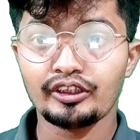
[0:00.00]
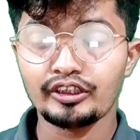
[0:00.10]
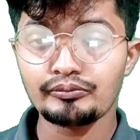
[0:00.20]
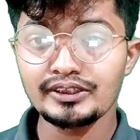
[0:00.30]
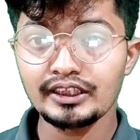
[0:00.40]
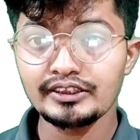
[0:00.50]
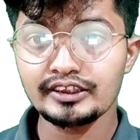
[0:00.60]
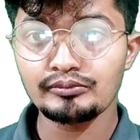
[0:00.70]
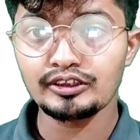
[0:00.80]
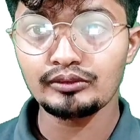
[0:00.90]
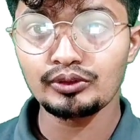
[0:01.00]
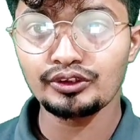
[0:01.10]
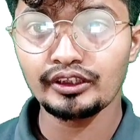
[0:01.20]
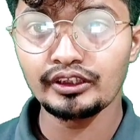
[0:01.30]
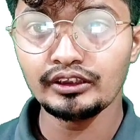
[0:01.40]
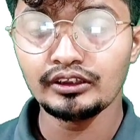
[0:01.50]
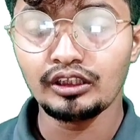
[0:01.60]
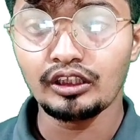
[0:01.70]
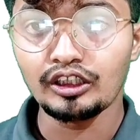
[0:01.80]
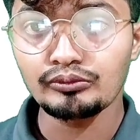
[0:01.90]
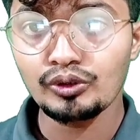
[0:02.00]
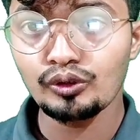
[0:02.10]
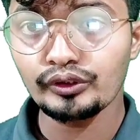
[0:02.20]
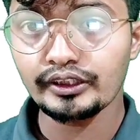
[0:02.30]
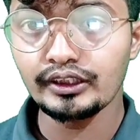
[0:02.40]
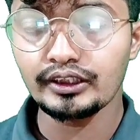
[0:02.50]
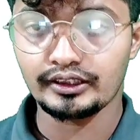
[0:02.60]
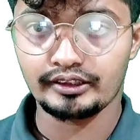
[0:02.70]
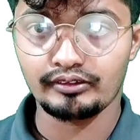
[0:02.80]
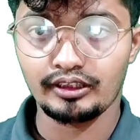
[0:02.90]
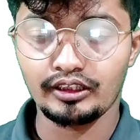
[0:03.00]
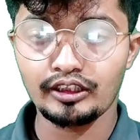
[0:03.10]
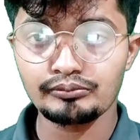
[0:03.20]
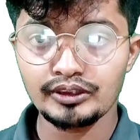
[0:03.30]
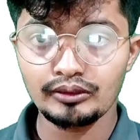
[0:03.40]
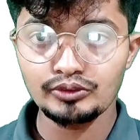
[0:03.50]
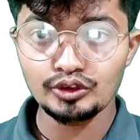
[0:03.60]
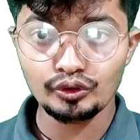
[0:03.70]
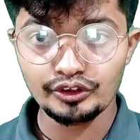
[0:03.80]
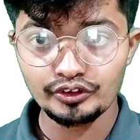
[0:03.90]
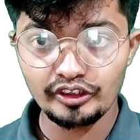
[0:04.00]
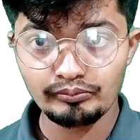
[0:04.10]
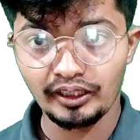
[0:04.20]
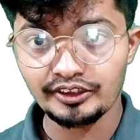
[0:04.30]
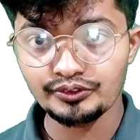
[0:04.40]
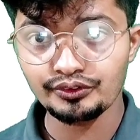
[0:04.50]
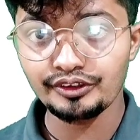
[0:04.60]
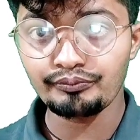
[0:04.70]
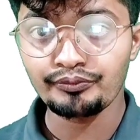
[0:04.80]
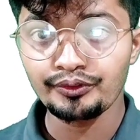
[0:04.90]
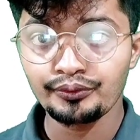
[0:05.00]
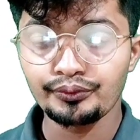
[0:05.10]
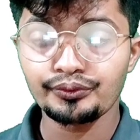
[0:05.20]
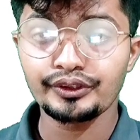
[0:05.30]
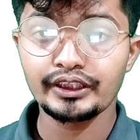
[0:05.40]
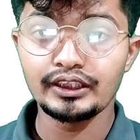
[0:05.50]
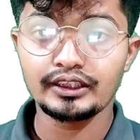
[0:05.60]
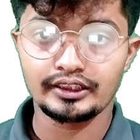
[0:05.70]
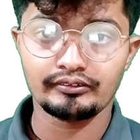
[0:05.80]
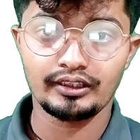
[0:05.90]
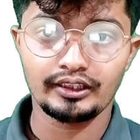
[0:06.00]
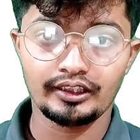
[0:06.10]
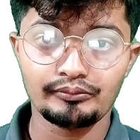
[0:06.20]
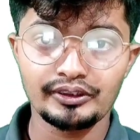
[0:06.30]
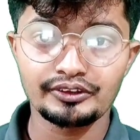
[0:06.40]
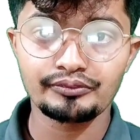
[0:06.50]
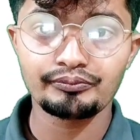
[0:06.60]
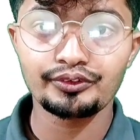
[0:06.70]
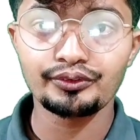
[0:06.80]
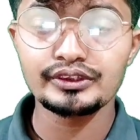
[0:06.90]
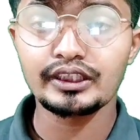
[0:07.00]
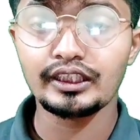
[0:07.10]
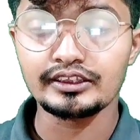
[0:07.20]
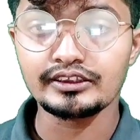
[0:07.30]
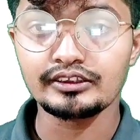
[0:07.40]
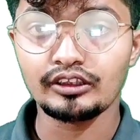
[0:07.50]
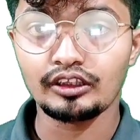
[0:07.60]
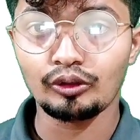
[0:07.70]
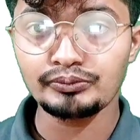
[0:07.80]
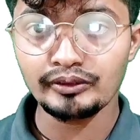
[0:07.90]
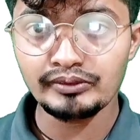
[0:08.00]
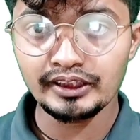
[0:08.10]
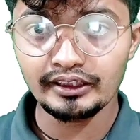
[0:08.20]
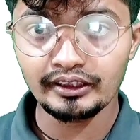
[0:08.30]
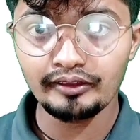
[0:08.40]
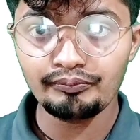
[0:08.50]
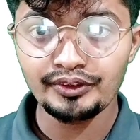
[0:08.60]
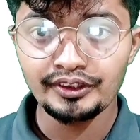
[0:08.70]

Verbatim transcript: हर्बिसाइड्स का मतलब होता है हर्ब को किल करने वाला हर्ब मतलब जो छोटे छोटे प्लांट्स होते हैं उनको किल करने वाला एलिमेंट तो इसका ऑप्शन में दे रखा है